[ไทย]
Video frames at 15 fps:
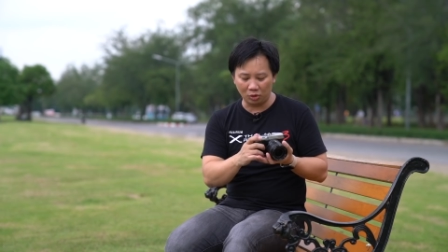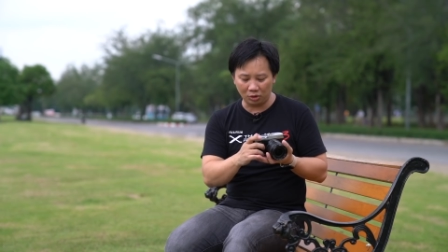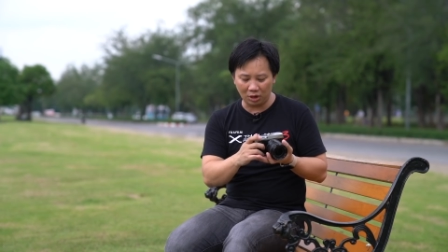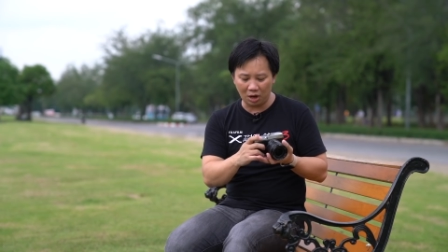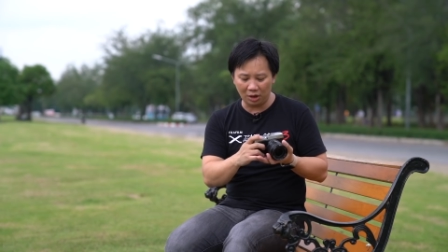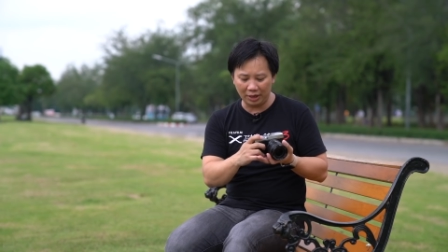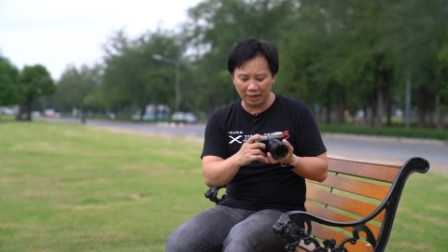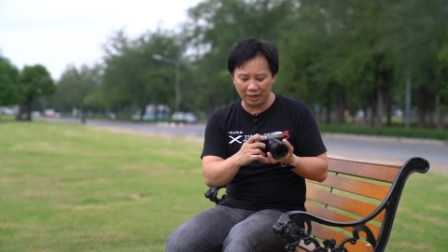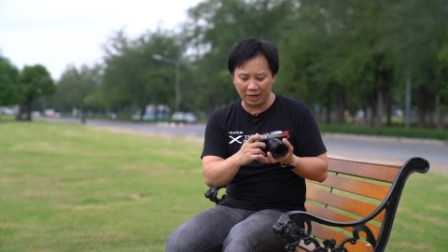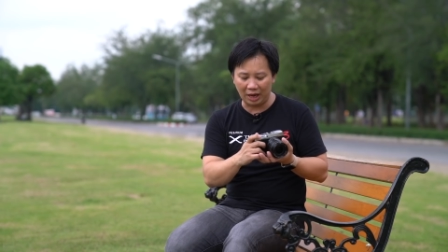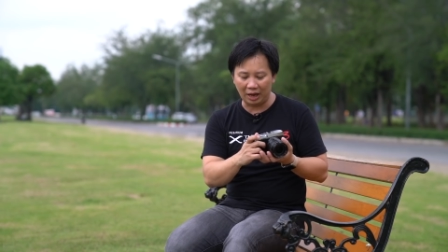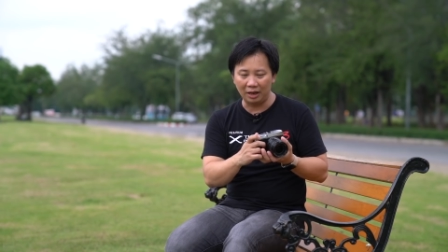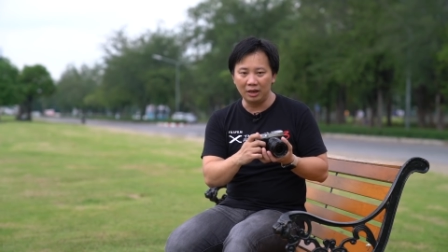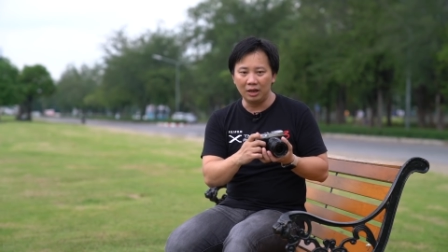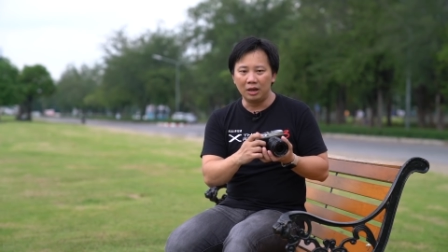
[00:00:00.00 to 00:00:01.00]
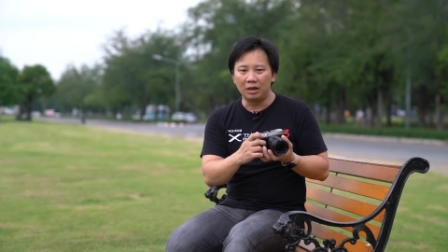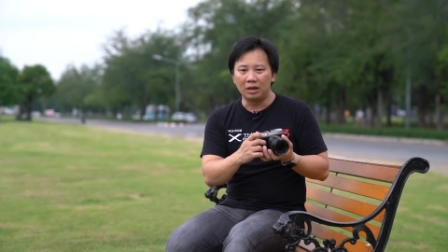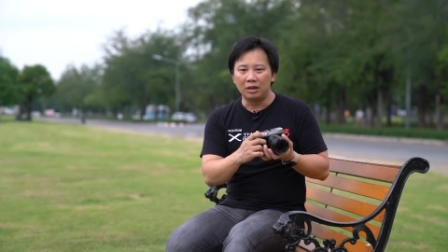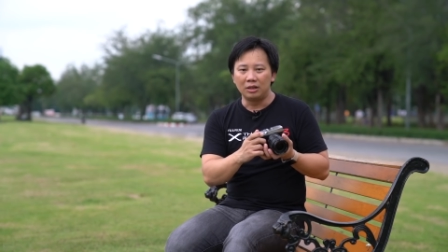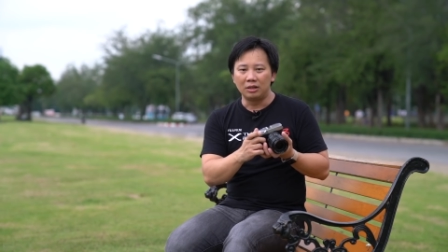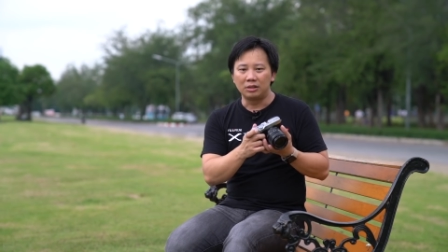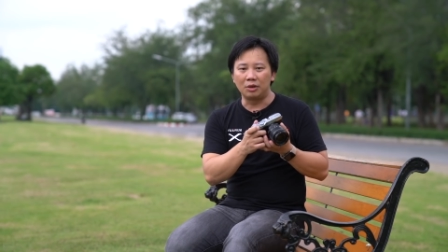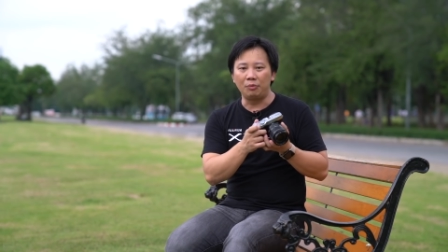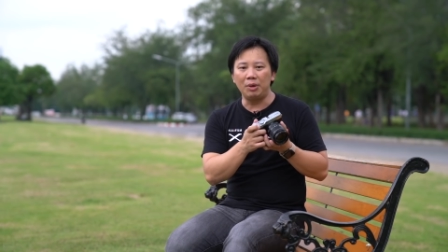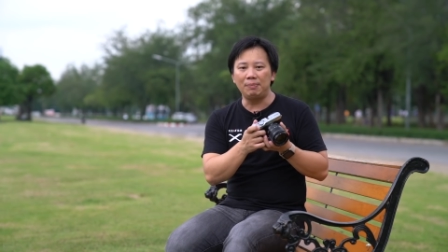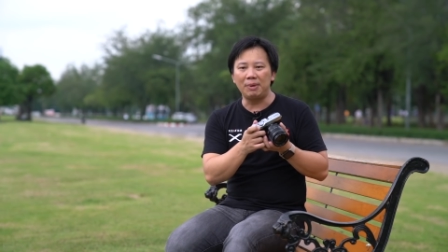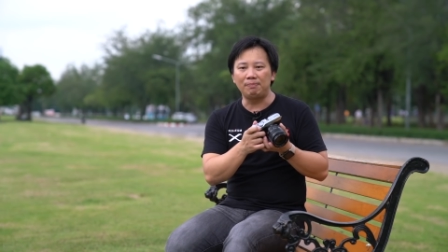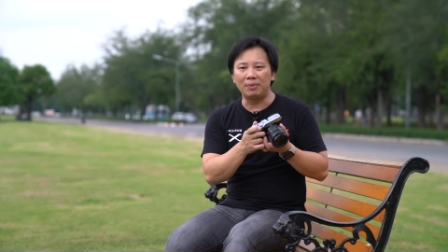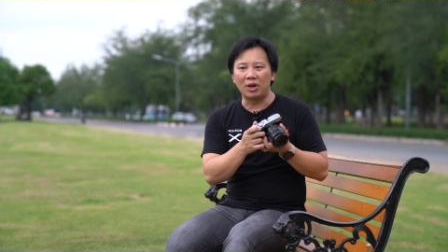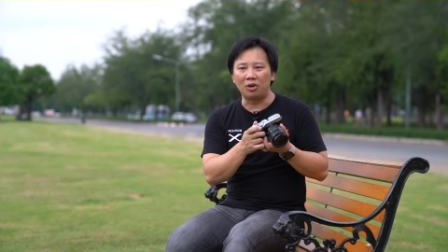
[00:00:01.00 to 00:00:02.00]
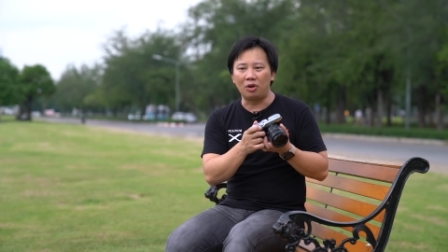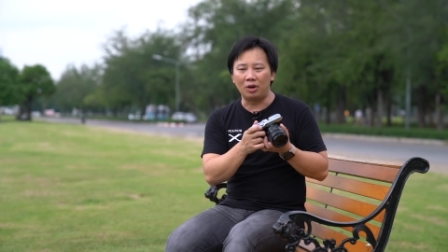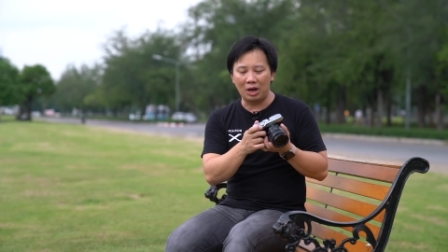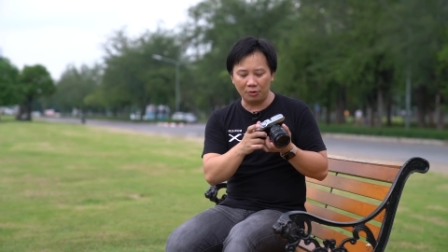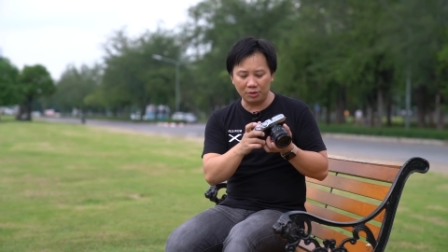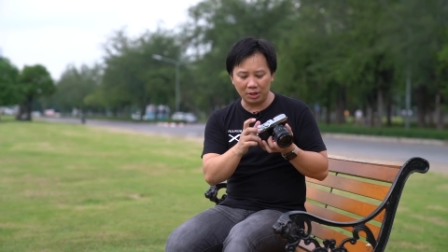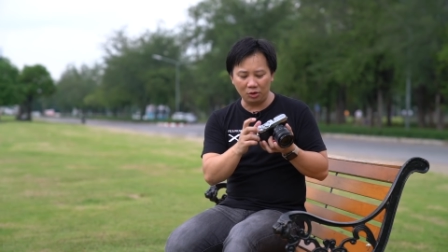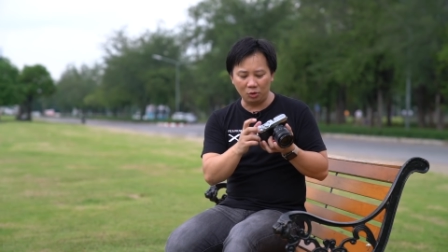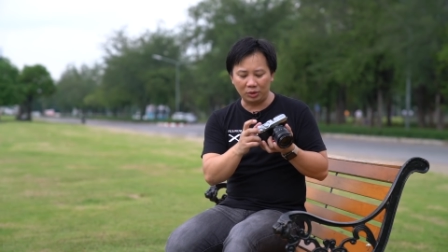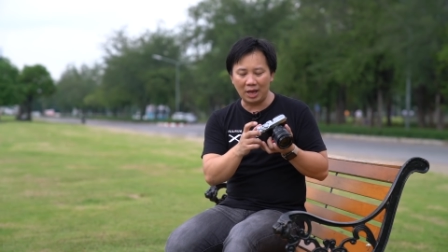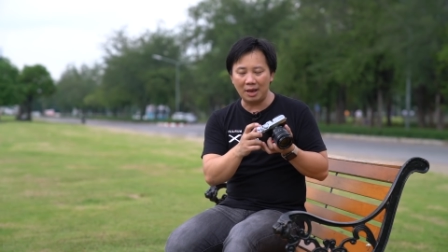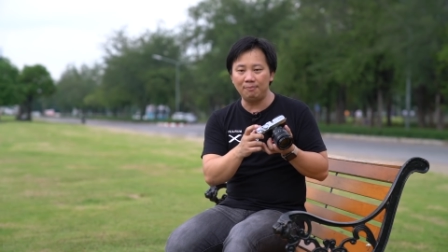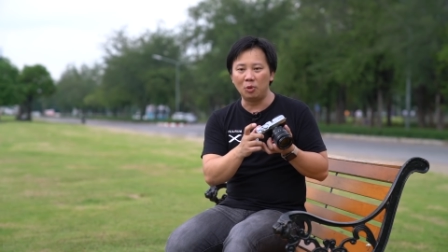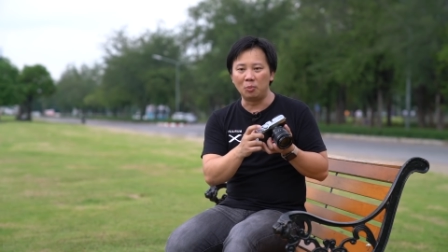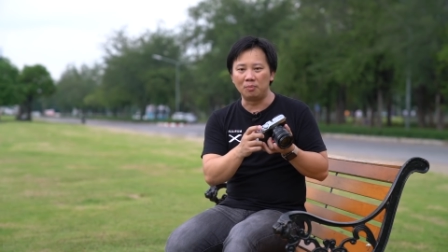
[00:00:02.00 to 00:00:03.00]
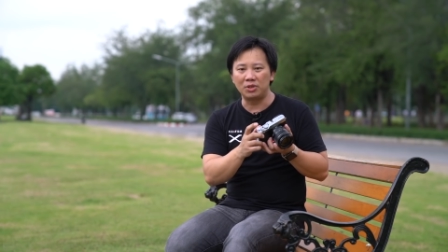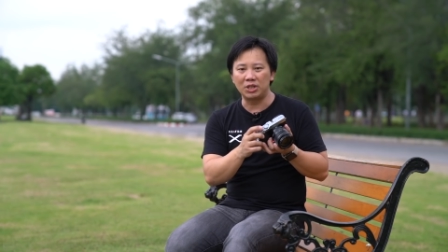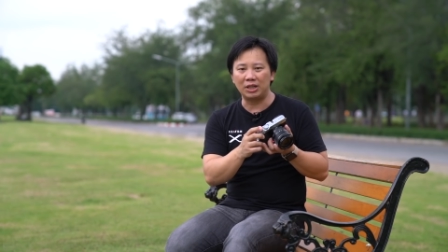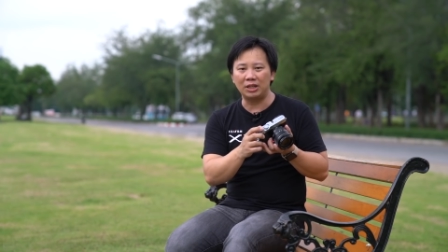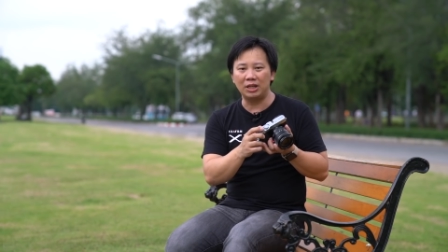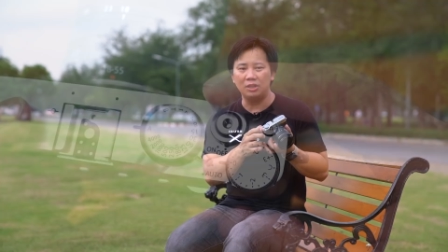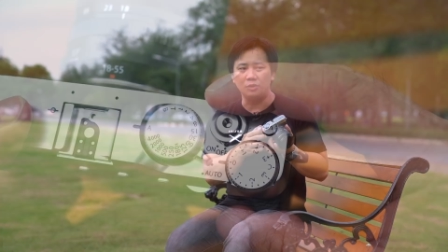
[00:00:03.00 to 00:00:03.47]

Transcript: ตัวกล้องเองเนี่ยสวิตช์ปิดเปิดของเขาจะอยู่ใต้ปุ่มชัตเตอ